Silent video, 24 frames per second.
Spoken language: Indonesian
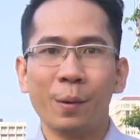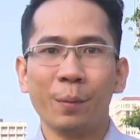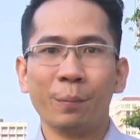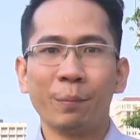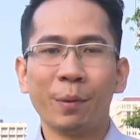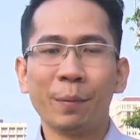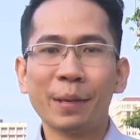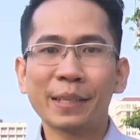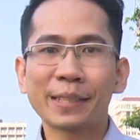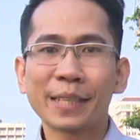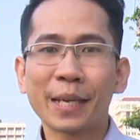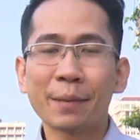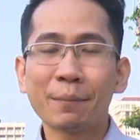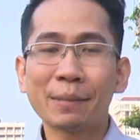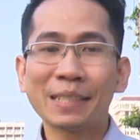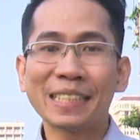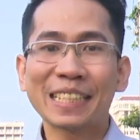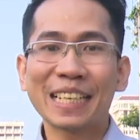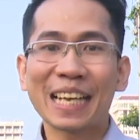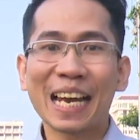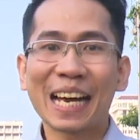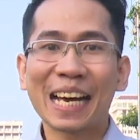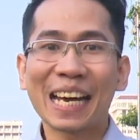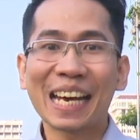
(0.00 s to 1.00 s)
Pemirsa
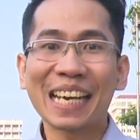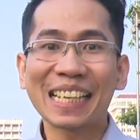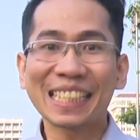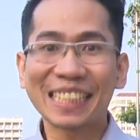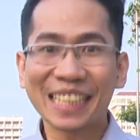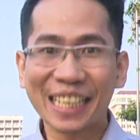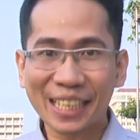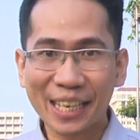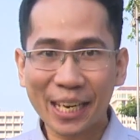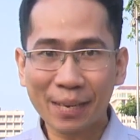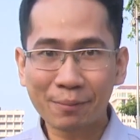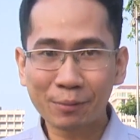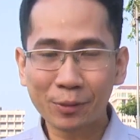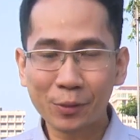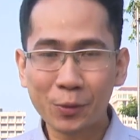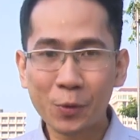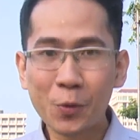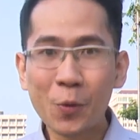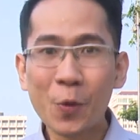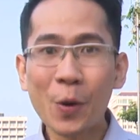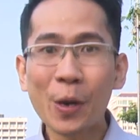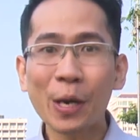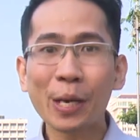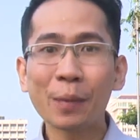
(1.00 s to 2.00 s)
menjelang Asian Games
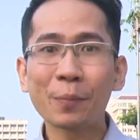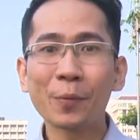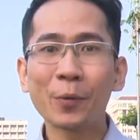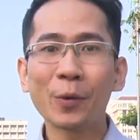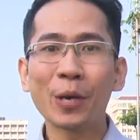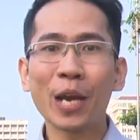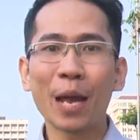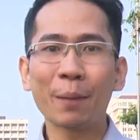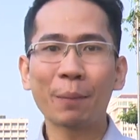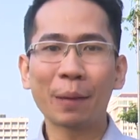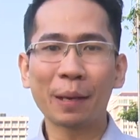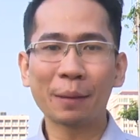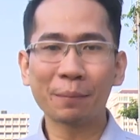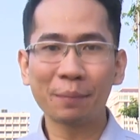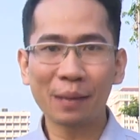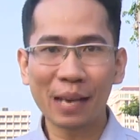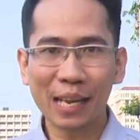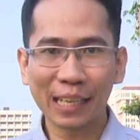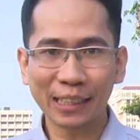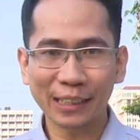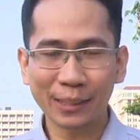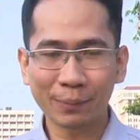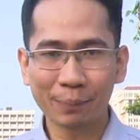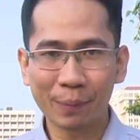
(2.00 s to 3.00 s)
2018,
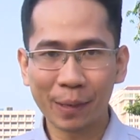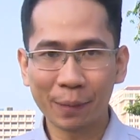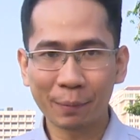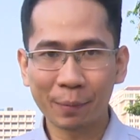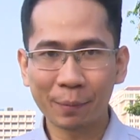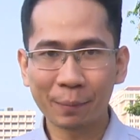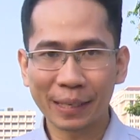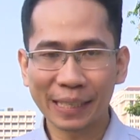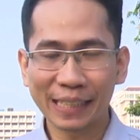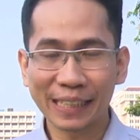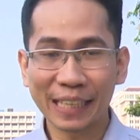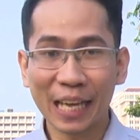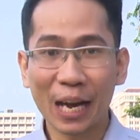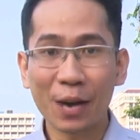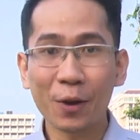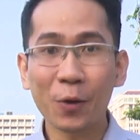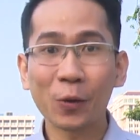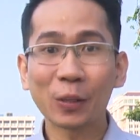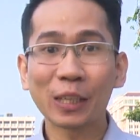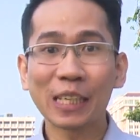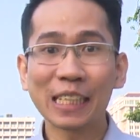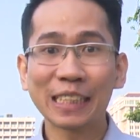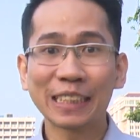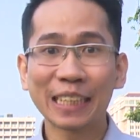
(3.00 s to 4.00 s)
pihak pemerintah
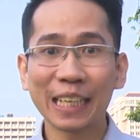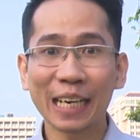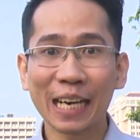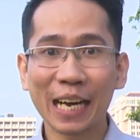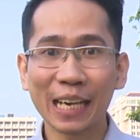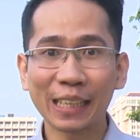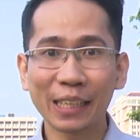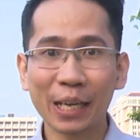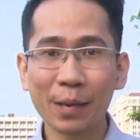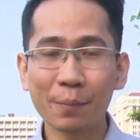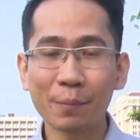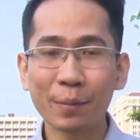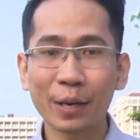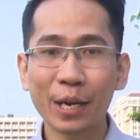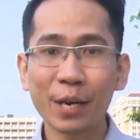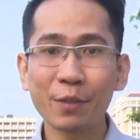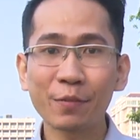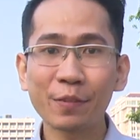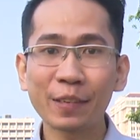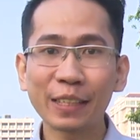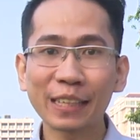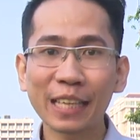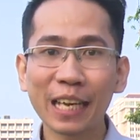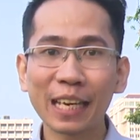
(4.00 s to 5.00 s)
kota Jakarta
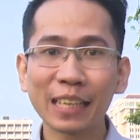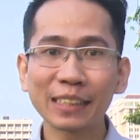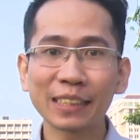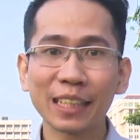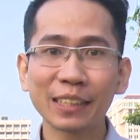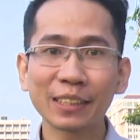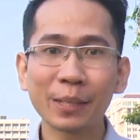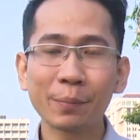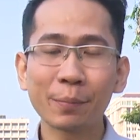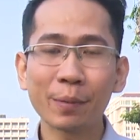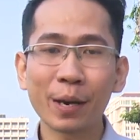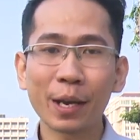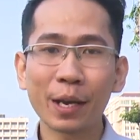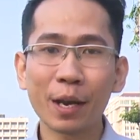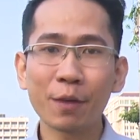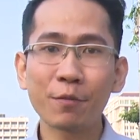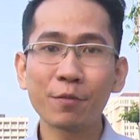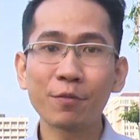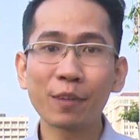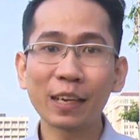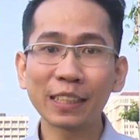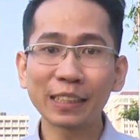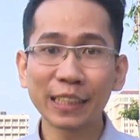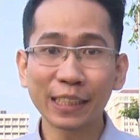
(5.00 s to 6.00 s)
merevitalisasi beragam
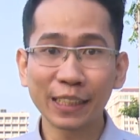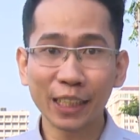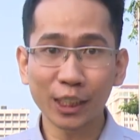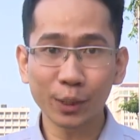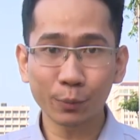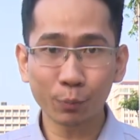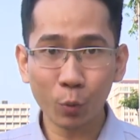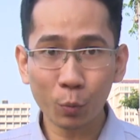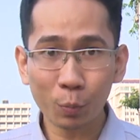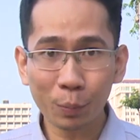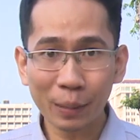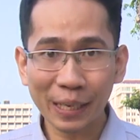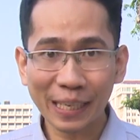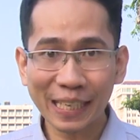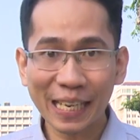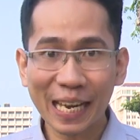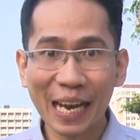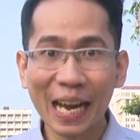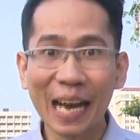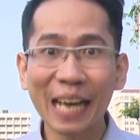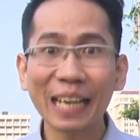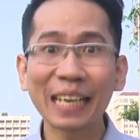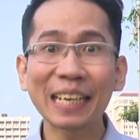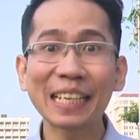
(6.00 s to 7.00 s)
fasilitas publik
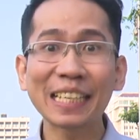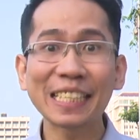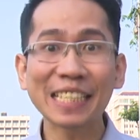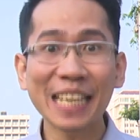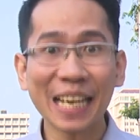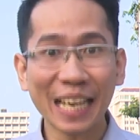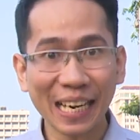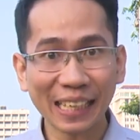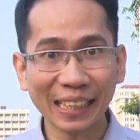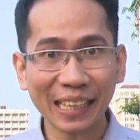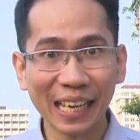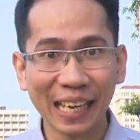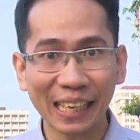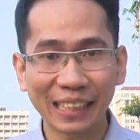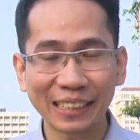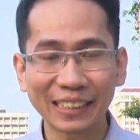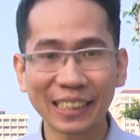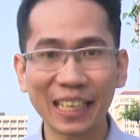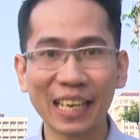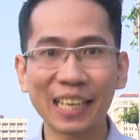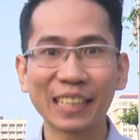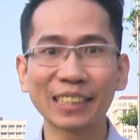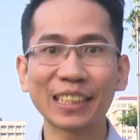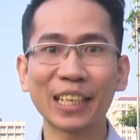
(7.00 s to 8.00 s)
yang ada di Jakarta.
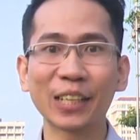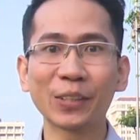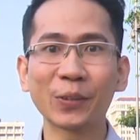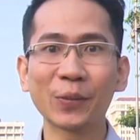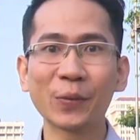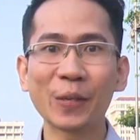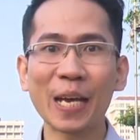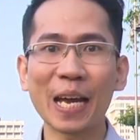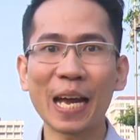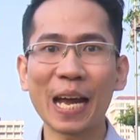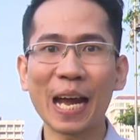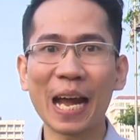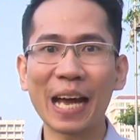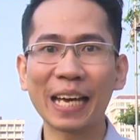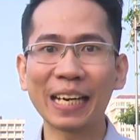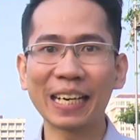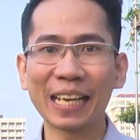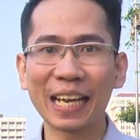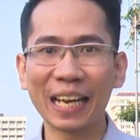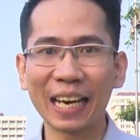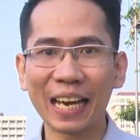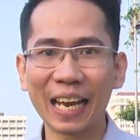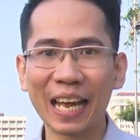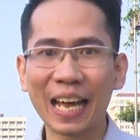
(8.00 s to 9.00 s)
Salah satunya
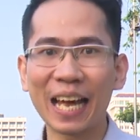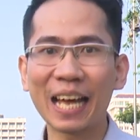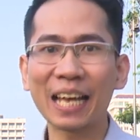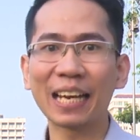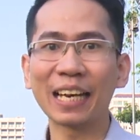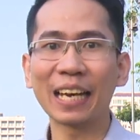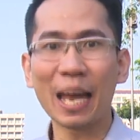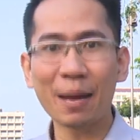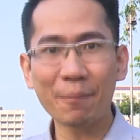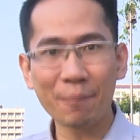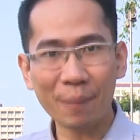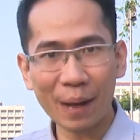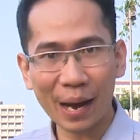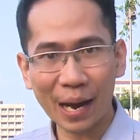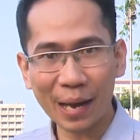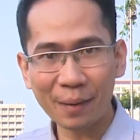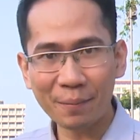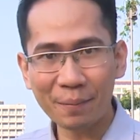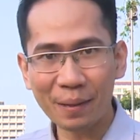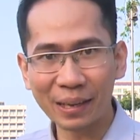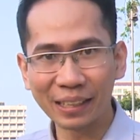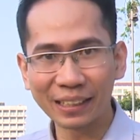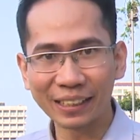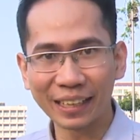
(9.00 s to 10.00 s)
adalah
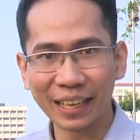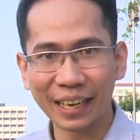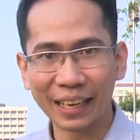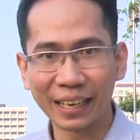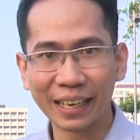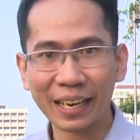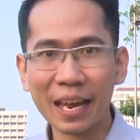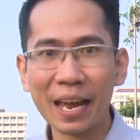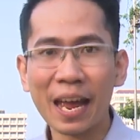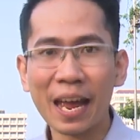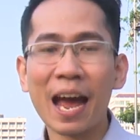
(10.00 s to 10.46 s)
lapangan banteng.